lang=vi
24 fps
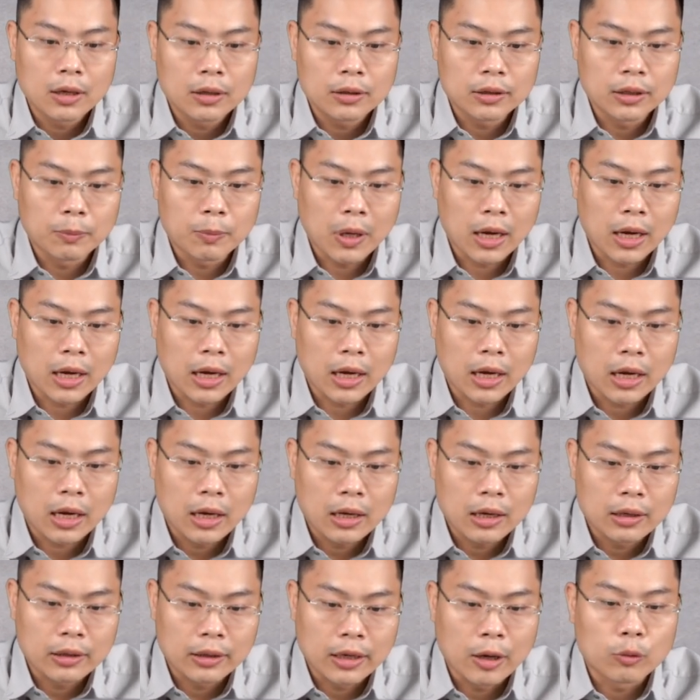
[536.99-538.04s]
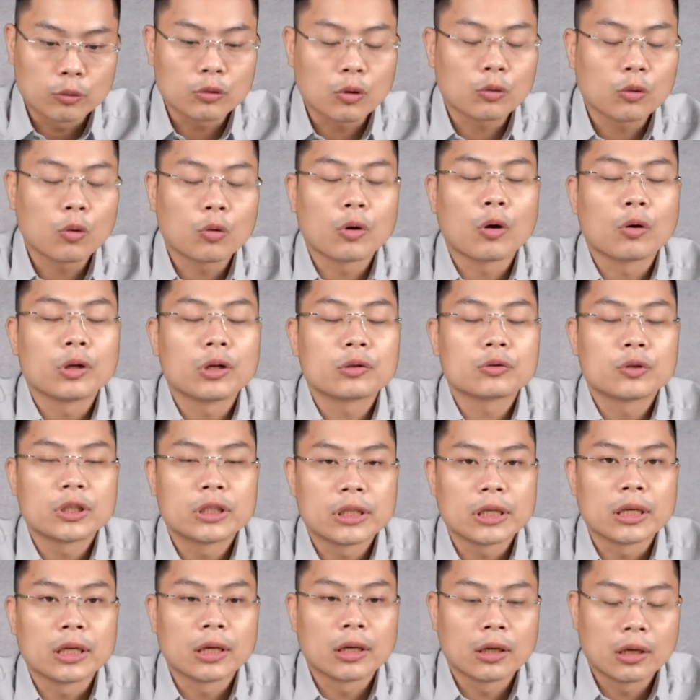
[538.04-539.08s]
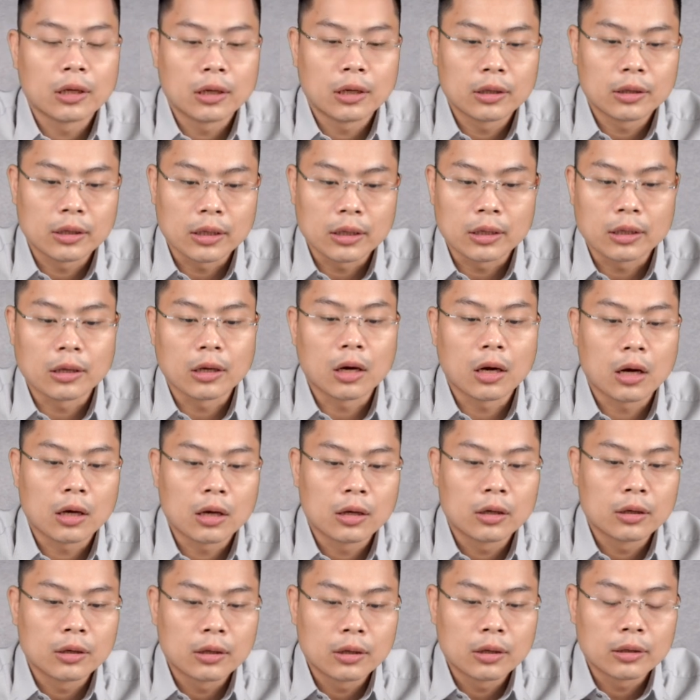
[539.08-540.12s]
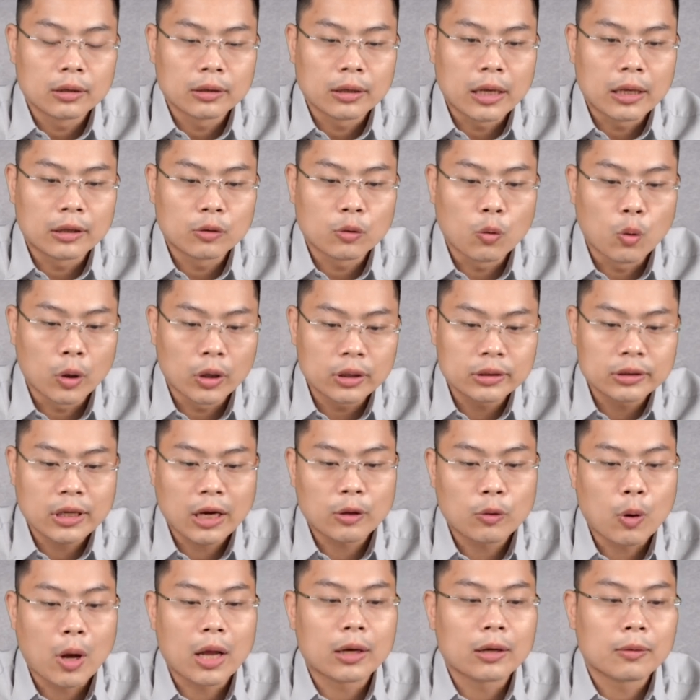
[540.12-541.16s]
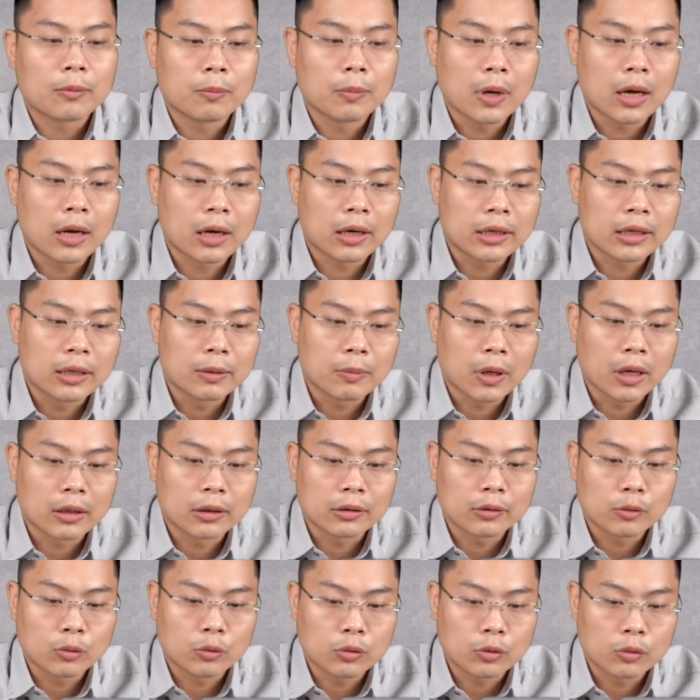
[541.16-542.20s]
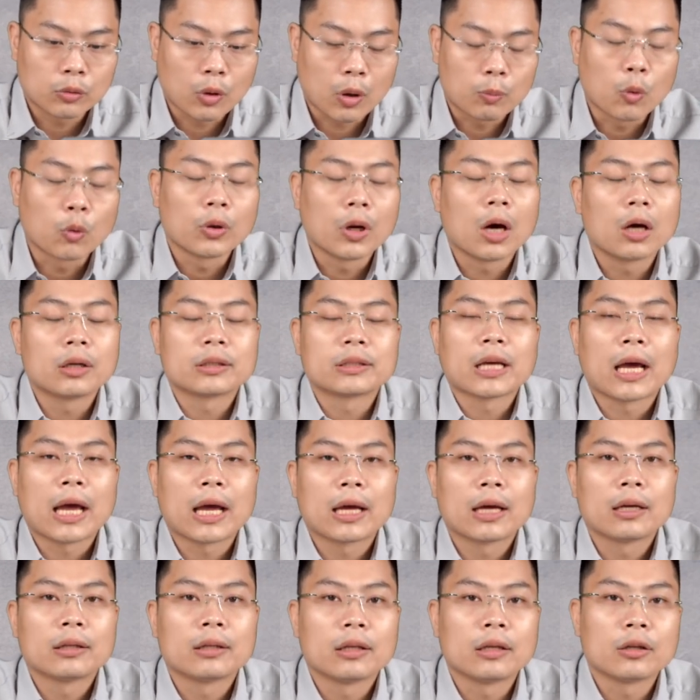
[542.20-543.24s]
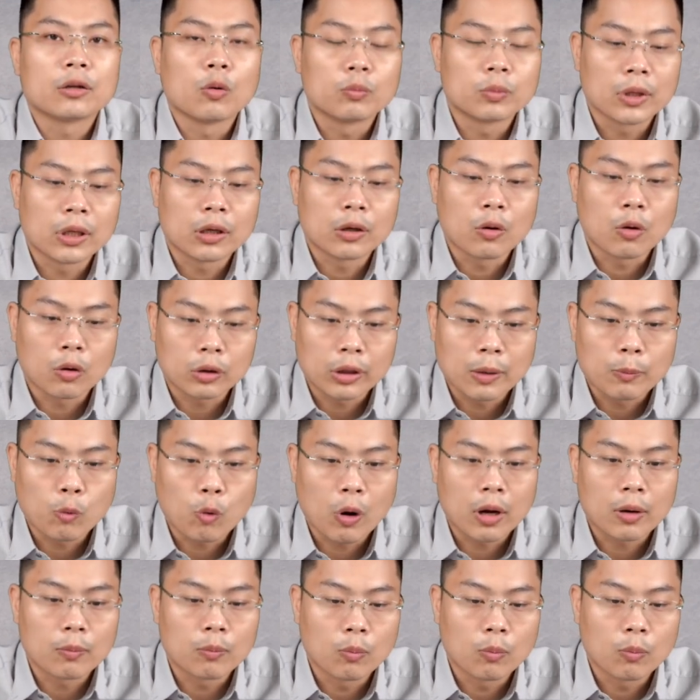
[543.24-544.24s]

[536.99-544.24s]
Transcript: Nhưng mà nếu tốc độ đó được duy trì thì à, đến cuối giai đoạn mà khi mà toàn bộ nợ được trả thì công ty có thêm khoảng